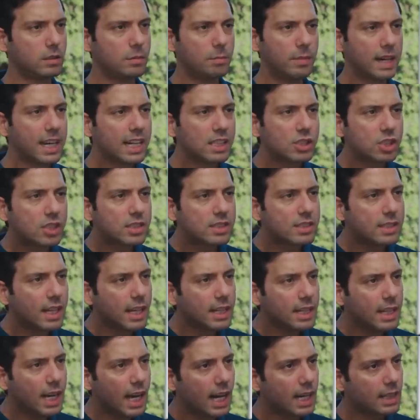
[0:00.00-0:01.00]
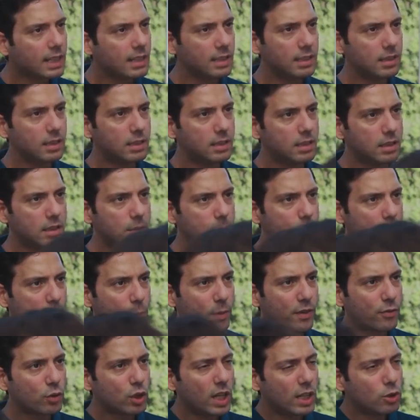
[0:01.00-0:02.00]
ما جاتش ازاي يعني مش
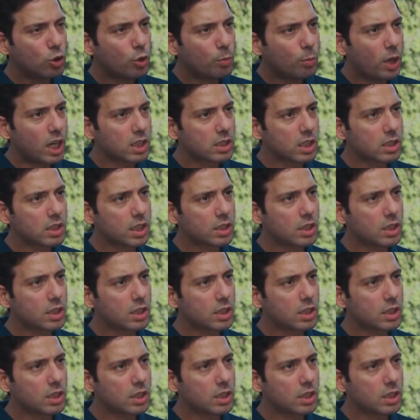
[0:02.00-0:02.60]
المفروض عندهم محاضرات